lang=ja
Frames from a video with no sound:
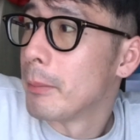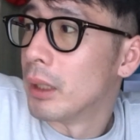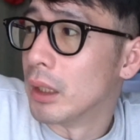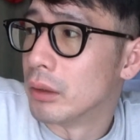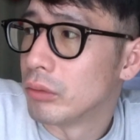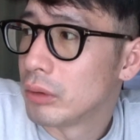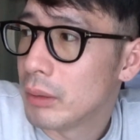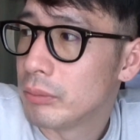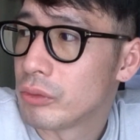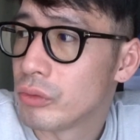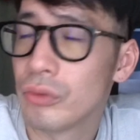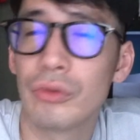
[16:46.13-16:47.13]
あの多
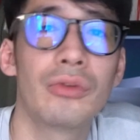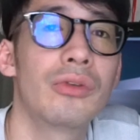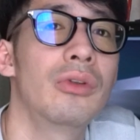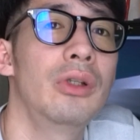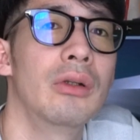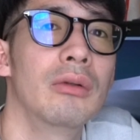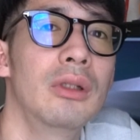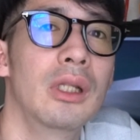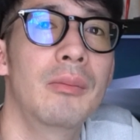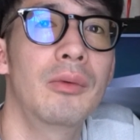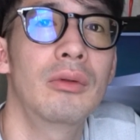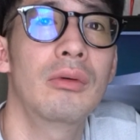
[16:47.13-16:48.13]
分そうするといろん
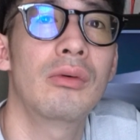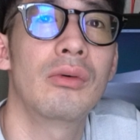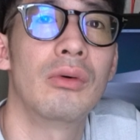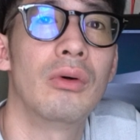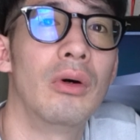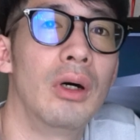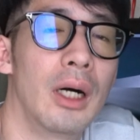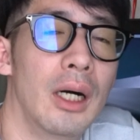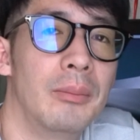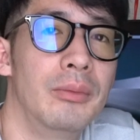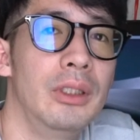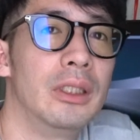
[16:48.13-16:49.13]
なものを
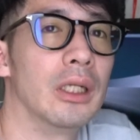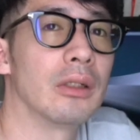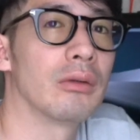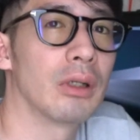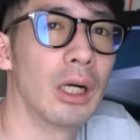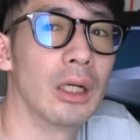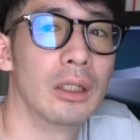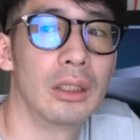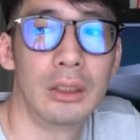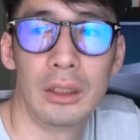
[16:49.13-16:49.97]
省いたりとか、